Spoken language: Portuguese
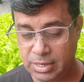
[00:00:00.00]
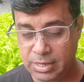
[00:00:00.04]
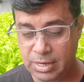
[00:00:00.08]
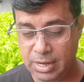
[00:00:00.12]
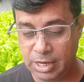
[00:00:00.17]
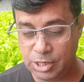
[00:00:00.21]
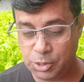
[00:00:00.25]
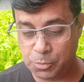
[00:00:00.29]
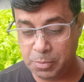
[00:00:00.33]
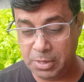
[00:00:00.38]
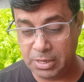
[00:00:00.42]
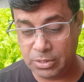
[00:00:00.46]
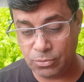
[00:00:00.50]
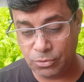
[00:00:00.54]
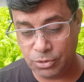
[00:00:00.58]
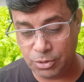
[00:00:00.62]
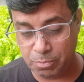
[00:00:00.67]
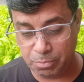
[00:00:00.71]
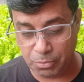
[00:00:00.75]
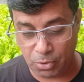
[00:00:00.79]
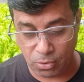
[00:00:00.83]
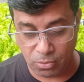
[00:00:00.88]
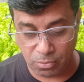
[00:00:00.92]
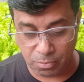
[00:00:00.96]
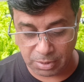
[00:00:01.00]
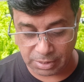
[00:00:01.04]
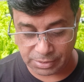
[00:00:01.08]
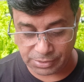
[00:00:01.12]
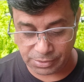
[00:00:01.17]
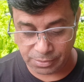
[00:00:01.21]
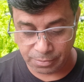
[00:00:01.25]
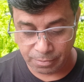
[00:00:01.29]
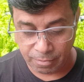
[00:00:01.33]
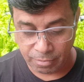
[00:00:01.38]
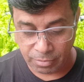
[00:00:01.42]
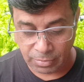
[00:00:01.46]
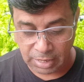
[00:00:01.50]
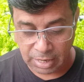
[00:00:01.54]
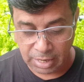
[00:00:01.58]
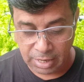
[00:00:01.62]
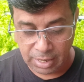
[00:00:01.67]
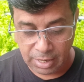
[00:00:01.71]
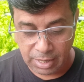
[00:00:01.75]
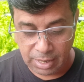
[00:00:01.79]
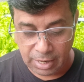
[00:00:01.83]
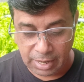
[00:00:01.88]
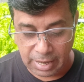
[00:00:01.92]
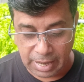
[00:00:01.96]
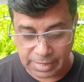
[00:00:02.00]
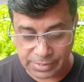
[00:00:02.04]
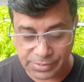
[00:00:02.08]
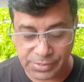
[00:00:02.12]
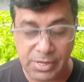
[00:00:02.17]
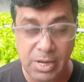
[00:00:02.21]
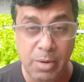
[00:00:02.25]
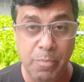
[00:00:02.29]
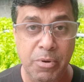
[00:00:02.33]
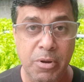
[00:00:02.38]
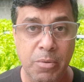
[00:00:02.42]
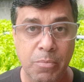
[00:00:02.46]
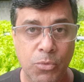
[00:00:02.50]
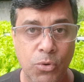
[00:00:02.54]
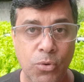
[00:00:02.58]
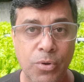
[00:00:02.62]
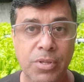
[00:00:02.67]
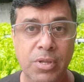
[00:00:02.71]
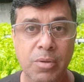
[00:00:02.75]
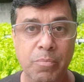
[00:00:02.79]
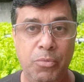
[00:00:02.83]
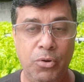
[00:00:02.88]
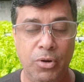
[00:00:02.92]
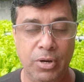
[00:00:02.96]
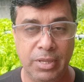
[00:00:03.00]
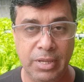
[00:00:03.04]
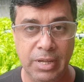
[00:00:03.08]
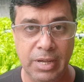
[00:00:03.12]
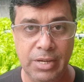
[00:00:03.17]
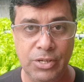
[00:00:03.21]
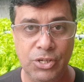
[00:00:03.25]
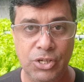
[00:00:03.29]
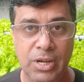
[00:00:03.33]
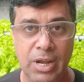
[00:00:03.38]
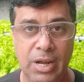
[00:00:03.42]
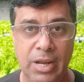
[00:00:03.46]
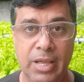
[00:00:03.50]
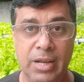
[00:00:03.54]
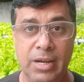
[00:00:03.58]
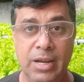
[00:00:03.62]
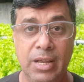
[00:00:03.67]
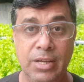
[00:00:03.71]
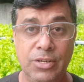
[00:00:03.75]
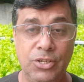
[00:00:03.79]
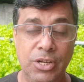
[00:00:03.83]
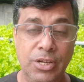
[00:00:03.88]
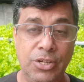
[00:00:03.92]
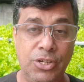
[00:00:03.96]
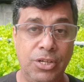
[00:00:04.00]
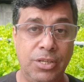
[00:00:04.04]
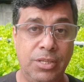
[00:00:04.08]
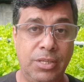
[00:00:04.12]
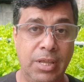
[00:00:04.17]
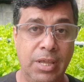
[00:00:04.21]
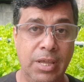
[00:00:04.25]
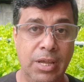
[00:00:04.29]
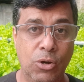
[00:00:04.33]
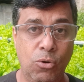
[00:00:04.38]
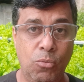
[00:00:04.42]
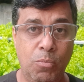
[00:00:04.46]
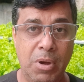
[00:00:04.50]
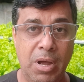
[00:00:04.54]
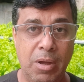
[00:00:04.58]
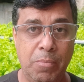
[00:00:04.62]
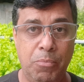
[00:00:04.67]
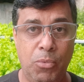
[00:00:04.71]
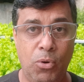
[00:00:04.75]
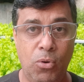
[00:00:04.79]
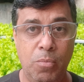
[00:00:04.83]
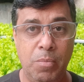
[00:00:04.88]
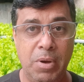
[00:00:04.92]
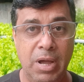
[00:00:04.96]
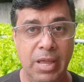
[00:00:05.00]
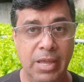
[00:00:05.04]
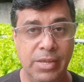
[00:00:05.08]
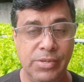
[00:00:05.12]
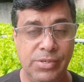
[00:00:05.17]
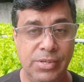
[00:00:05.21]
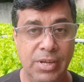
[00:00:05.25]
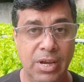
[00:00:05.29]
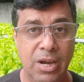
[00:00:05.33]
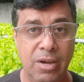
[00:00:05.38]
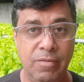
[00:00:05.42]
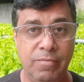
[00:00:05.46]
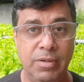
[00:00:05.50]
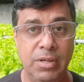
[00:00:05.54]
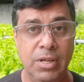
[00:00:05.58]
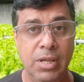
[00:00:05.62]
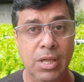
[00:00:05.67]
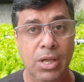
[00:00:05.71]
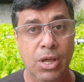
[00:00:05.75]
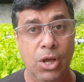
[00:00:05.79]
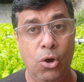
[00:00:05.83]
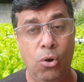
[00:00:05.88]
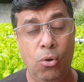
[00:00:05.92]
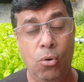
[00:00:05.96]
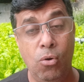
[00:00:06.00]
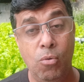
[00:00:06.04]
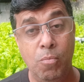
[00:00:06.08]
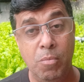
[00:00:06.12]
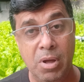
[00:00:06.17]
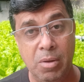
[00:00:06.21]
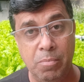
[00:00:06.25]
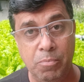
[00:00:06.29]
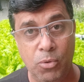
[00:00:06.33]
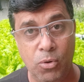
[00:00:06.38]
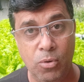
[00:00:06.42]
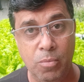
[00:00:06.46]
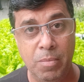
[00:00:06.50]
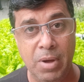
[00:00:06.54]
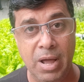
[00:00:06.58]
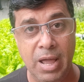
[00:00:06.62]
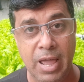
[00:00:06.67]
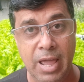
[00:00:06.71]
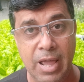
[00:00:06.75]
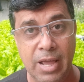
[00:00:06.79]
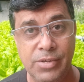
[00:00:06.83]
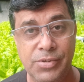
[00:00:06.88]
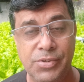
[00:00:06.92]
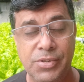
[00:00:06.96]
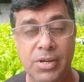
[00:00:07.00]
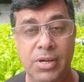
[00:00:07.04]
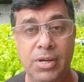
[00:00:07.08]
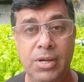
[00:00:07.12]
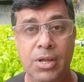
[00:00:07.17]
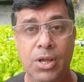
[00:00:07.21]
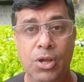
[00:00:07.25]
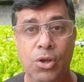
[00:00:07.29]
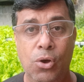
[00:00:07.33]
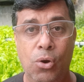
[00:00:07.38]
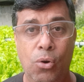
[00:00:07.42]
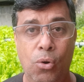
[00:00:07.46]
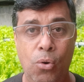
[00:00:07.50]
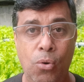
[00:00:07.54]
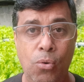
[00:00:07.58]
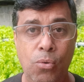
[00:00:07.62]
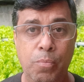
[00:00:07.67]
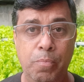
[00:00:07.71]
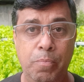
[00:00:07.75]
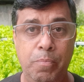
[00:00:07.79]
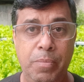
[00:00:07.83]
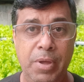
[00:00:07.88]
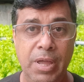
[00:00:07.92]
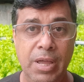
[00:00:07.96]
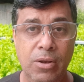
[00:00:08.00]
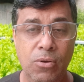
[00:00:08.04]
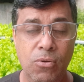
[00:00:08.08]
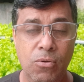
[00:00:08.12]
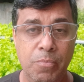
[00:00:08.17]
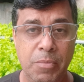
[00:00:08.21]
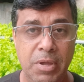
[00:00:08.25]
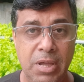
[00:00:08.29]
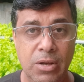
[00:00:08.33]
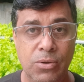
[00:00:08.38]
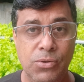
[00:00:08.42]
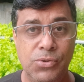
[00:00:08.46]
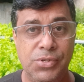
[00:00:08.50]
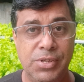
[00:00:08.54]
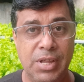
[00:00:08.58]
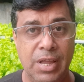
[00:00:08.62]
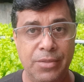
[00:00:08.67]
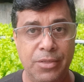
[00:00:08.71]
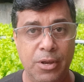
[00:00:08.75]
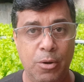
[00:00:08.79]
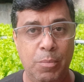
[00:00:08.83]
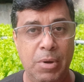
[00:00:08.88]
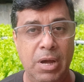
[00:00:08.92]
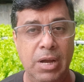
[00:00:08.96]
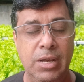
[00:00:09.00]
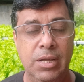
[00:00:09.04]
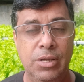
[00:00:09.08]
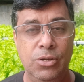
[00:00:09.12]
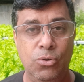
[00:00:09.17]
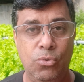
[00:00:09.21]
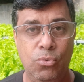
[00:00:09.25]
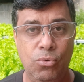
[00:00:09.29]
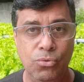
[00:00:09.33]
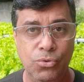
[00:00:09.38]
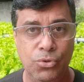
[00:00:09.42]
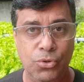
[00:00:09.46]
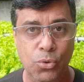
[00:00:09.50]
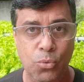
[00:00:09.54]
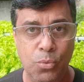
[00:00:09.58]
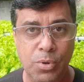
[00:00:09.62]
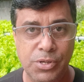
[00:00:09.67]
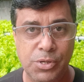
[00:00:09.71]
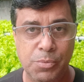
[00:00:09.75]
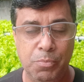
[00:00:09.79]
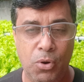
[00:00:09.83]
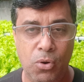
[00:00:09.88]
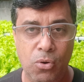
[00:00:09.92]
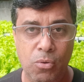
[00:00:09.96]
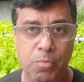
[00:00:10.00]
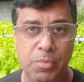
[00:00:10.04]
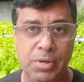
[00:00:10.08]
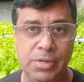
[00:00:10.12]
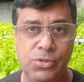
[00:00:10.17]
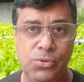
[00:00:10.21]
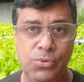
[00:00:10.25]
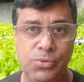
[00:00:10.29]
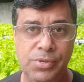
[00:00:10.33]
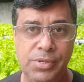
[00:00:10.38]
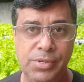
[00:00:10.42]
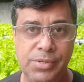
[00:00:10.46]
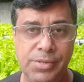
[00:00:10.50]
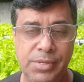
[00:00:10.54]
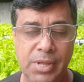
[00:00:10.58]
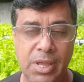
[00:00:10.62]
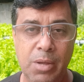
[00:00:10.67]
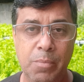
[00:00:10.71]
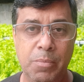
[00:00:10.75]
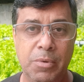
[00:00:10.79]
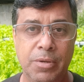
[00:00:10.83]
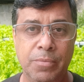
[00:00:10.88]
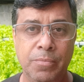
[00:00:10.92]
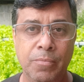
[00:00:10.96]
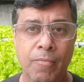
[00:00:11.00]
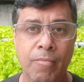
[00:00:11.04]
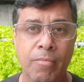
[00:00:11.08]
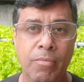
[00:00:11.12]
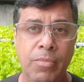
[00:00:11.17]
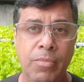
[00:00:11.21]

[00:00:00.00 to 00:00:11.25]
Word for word: aqui a respeito de bombas. É sempre muito importante, galera, a gente ter uma bomba reserva ou uma bomba extra, ou pelo menos estar tá trabalhando com duas bombas no sistema,